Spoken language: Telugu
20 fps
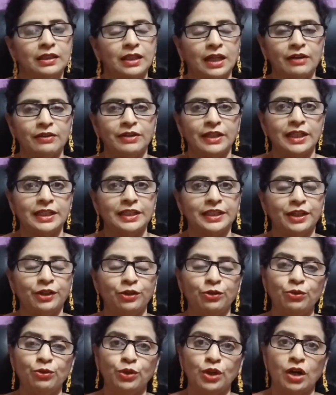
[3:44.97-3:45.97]
రావటానికి
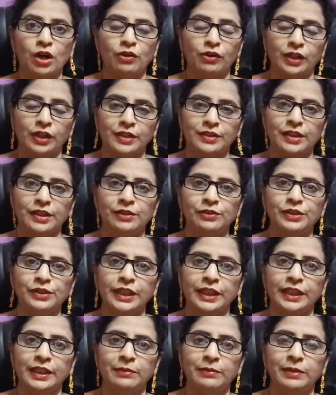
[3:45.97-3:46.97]
ఎక్కువ అవకాశాలు
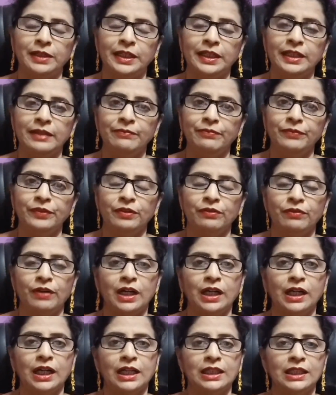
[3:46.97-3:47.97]
ఉంటాయి కాబట్టి
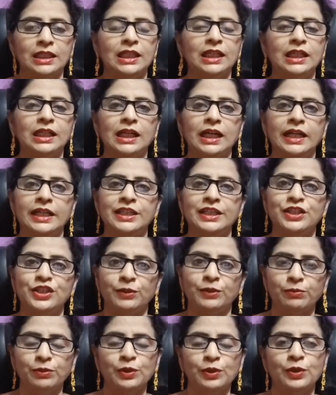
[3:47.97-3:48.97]
వాళ్ళకి అదనంగా ఈ
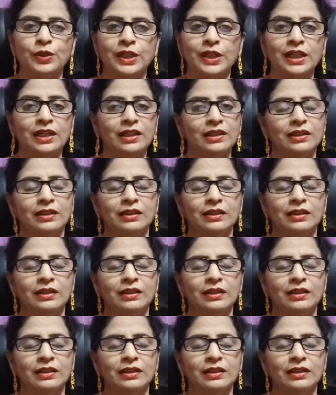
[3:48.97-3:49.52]
జబ్బులు కూడా